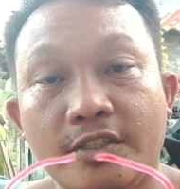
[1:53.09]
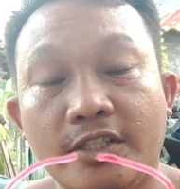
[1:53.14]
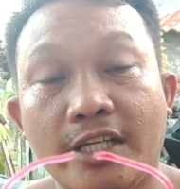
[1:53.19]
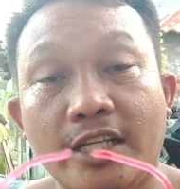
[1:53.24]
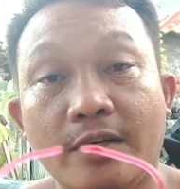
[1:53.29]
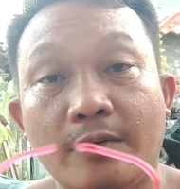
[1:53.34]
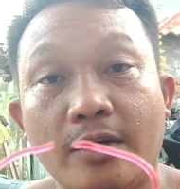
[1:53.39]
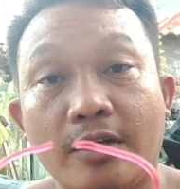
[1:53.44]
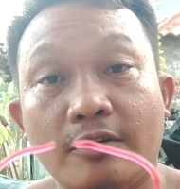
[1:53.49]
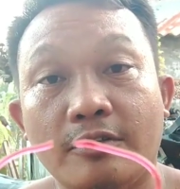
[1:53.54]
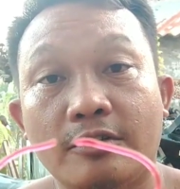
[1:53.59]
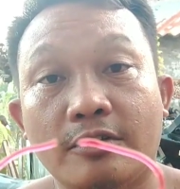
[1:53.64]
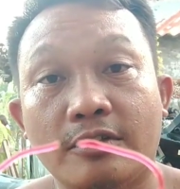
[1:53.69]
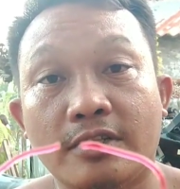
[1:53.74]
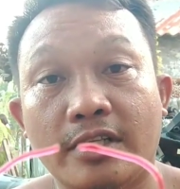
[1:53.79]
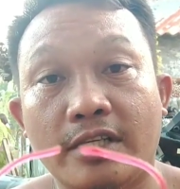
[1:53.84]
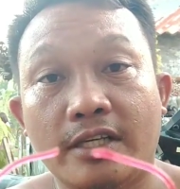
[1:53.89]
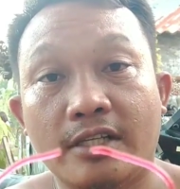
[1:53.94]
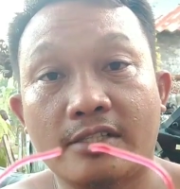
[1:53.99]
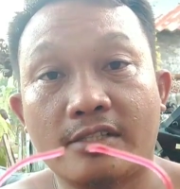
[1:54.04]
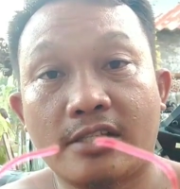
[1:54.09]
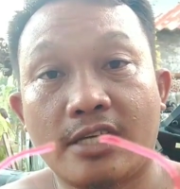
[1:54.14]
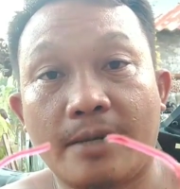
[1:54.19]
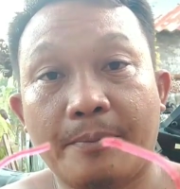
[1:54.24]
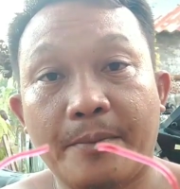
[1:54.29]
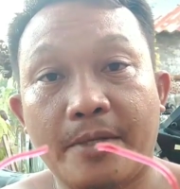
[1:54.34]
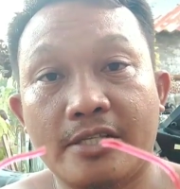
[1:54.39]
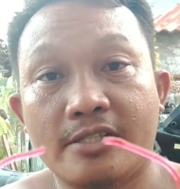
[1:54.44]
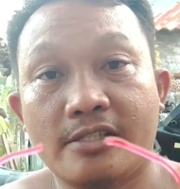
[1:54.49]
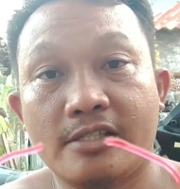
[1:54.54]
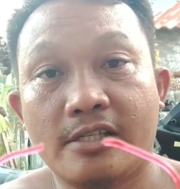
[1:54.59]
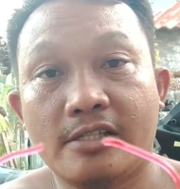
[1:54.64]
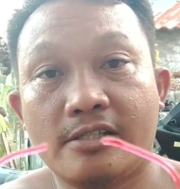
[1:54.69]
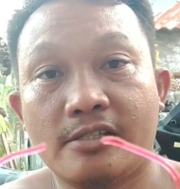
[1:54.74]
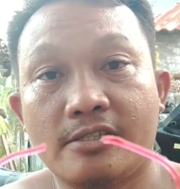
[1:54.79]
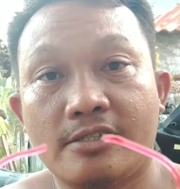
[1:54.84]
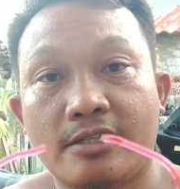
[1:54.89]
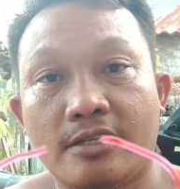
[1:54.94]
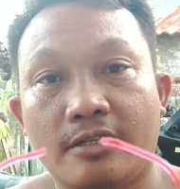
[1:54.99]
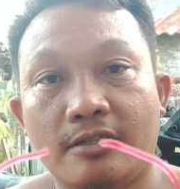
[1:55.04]
ginawa ko doon is half
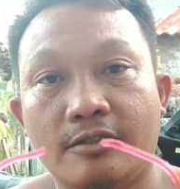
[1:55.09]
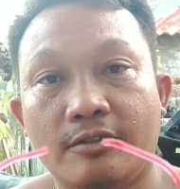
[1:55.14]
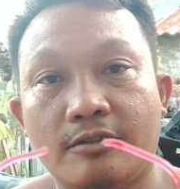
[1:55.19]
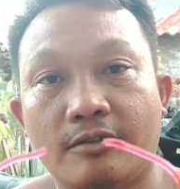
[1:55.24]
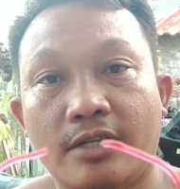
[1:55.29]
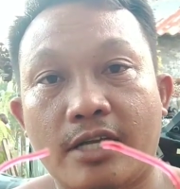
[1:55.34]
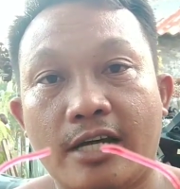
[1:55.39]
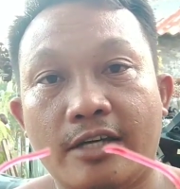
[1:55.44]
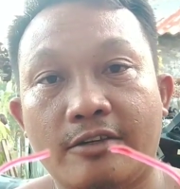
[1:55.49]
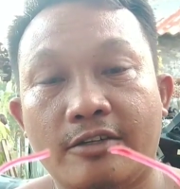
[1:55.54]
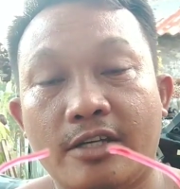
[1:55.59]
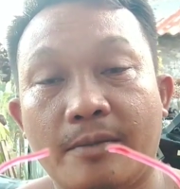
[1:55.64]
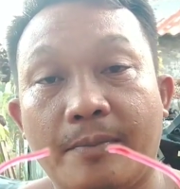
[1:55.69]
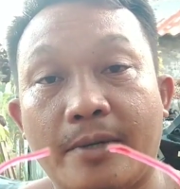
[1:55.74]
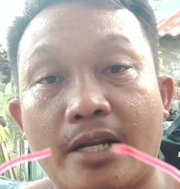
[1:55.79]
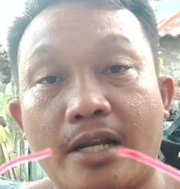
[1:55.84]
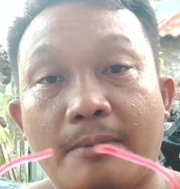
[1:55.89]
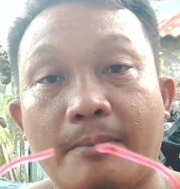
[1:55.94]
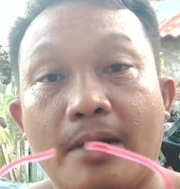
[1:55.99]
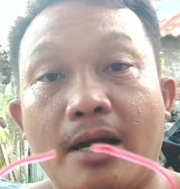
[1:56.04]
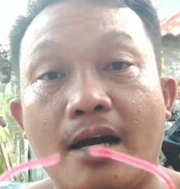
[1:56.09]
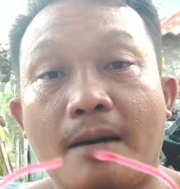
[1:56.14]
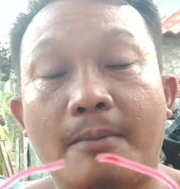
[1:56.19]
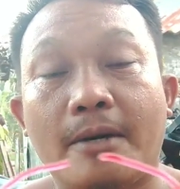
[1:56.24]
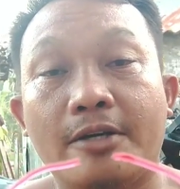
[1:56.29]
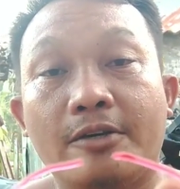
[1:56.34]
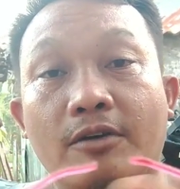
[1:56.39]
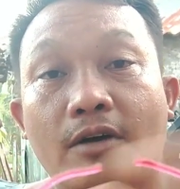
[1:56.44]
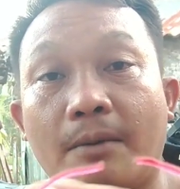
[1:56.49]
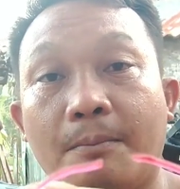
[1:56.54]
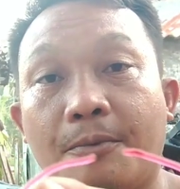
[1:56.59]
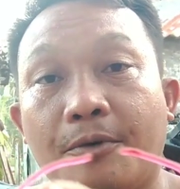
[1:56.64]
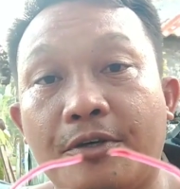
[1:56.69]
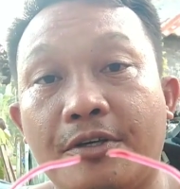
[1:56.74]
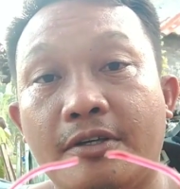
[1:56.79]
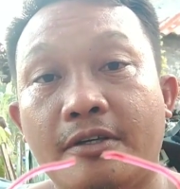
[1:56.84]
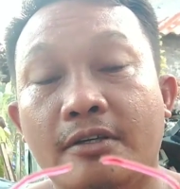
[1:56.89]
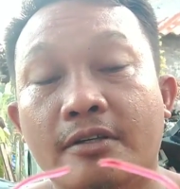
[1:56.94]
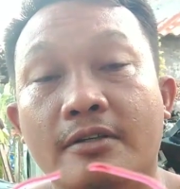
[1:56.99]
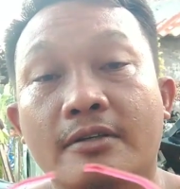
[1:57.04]
inches yung layo niya para mahaba yung
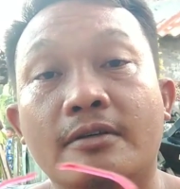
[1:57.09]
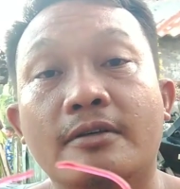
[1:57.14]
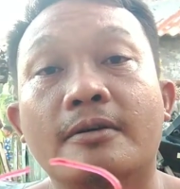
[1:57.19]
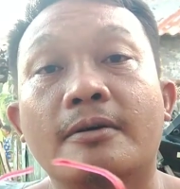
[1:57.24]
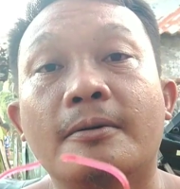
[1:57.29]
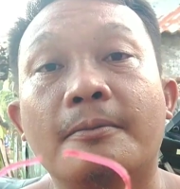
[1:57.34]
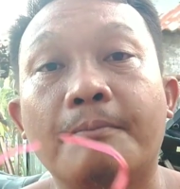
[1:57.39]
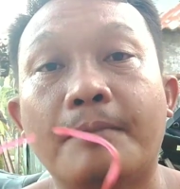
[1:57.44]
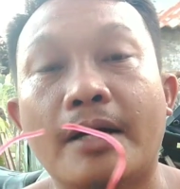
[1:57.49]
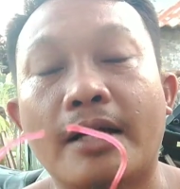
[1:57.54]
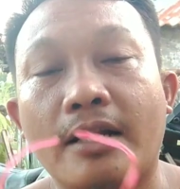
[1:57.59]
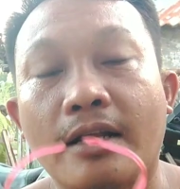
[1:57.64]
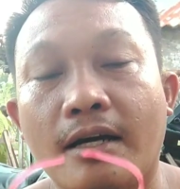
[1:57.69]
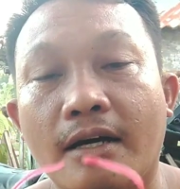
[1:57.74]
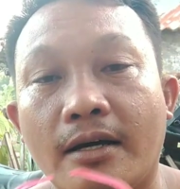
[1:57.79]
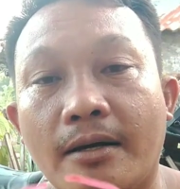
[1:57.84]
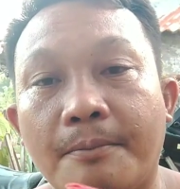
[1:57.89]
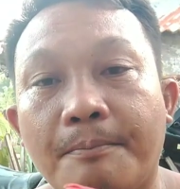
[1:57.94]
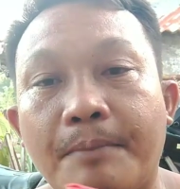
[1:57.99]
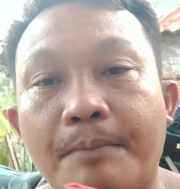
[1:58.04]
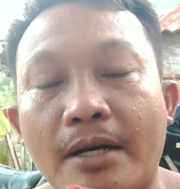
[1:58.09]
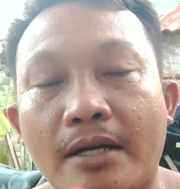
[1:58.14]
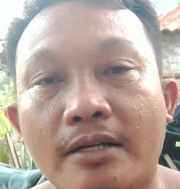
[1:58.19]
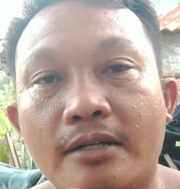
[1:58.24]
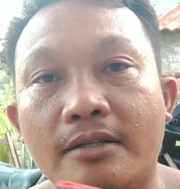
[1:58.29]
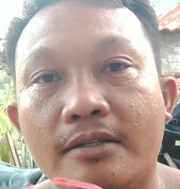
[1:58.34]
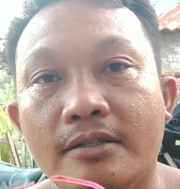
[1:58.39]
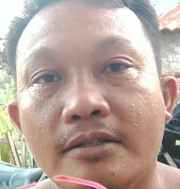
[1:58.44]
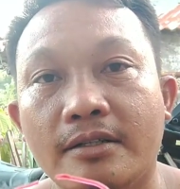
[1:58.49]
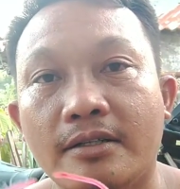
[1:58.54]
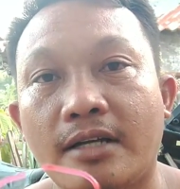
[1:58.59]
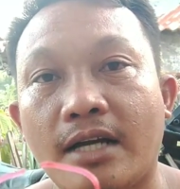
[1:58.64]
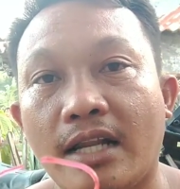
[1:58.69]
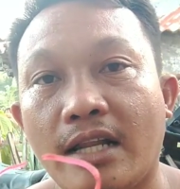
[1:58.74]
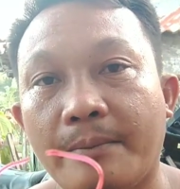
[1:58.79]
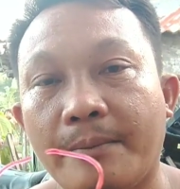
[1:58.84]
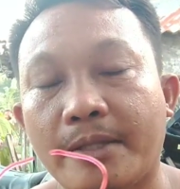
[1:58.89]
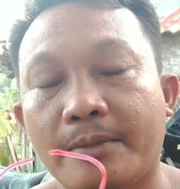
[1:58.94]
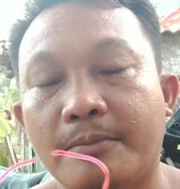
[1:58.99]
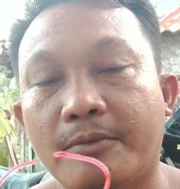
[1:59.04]
apoy para pag
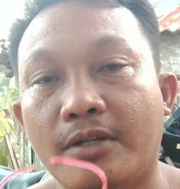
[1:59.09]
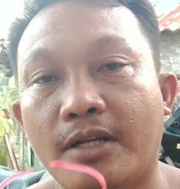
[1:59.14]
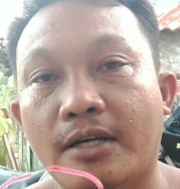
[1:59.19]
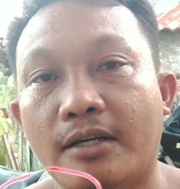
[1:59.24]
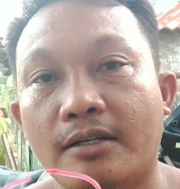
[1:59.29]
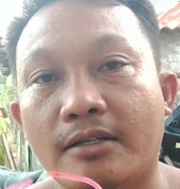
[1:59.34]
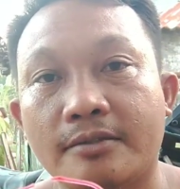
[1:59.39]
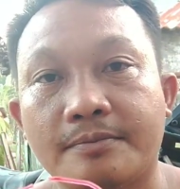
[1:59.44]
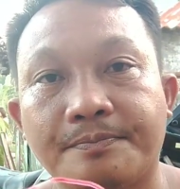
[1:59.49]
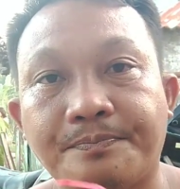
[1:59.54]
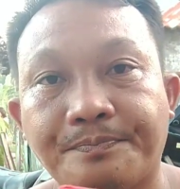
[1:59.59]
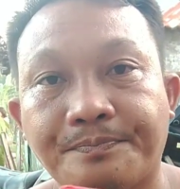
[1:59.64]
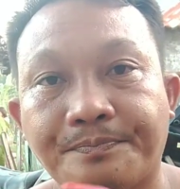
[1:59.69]
kalabit mo ng